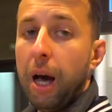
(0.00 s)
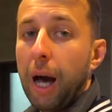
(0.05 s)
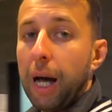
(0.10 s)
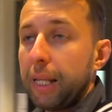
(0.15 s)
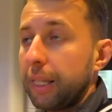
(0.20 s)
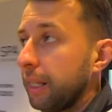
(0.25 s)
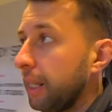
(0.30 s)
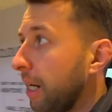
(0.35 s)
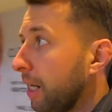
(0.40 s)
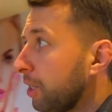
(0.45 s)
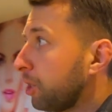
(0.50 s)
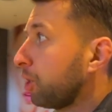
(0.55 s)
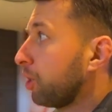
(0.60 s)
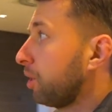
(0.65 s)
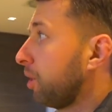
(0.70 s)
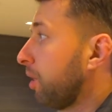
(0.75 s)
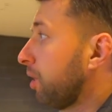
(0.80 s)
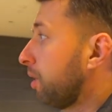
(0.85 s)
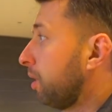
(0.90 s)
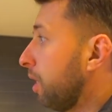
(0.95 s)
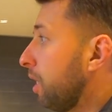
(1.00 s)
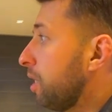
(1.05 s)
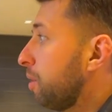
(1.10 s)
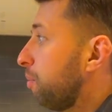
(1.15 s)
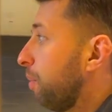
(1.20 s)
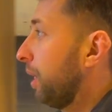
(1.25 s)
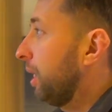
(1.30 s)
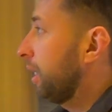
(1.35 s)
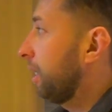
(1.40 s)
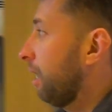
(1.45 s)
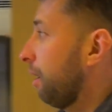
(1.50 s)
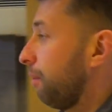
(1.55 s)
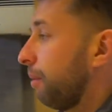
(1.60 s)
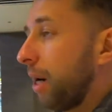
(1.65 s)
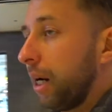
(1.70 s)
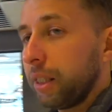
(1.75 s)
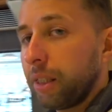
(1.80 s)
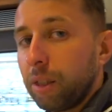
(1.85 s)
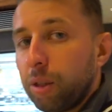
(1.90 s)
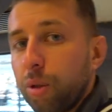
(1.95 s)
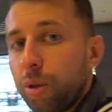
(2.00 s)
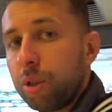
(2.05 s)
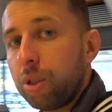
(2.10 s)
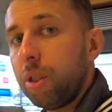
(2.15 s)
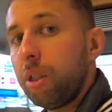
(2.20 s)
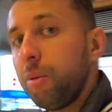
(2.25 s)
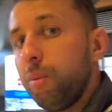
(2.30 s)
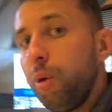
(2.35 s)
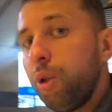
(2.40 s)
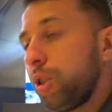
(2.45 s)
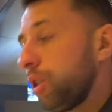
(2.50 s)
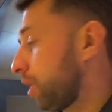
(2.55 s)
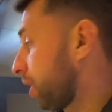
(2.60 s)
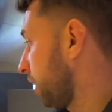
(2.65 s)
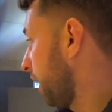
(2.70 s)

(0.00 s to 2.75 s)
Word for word: А также здесь есть банкоматы, то есть здесь можно